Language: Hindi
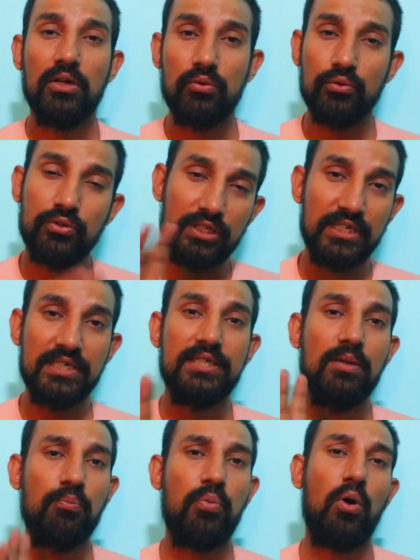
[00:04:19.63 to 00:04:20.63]
कुछ चीजें
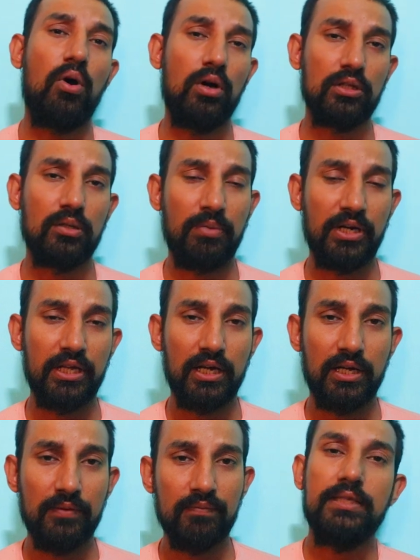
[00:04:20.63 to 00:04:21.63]
इसकी बहुत बढ़िया
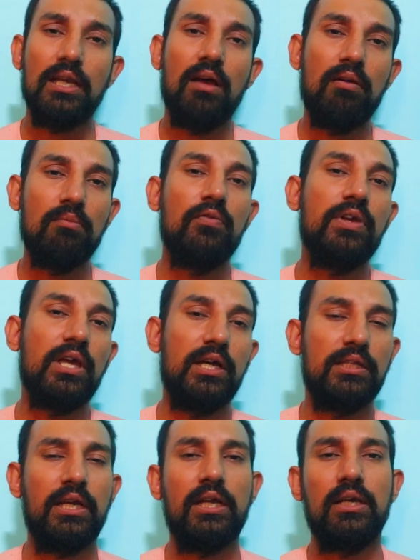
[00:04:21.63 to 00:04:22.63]
है इसके अलावा मूवी के
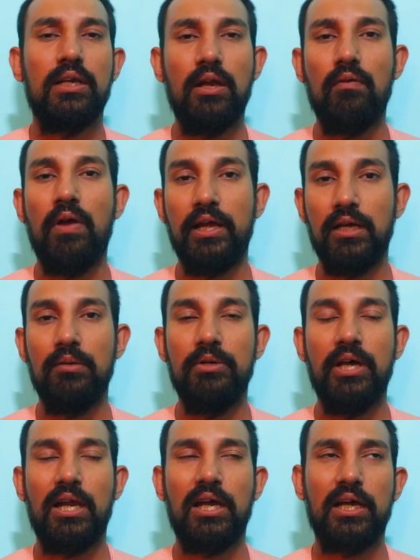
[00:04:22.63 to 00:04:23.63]
अंदर एक लव एंगल भी
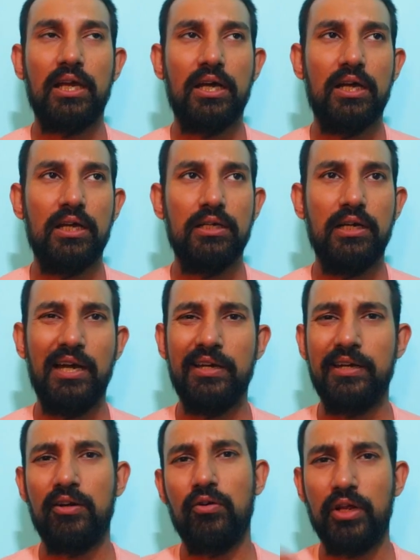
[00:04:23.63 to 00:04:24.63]
डाला गया है
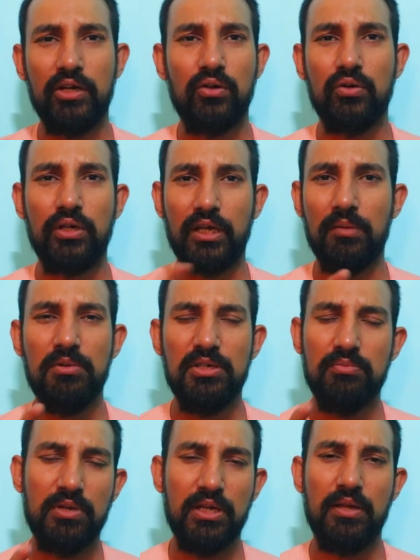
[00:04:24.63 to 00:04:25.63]
डेल्टन और एक डॉक्टर के
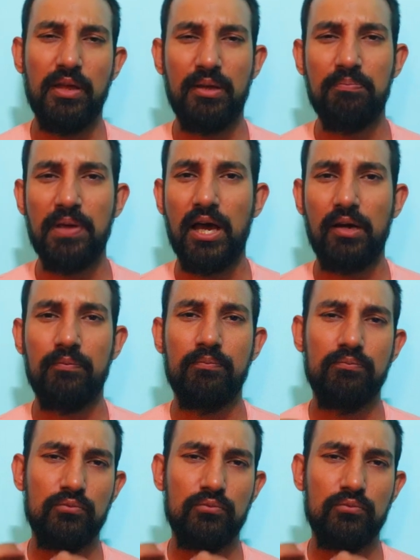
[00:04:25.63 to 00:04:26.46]
बीच में एक प्यार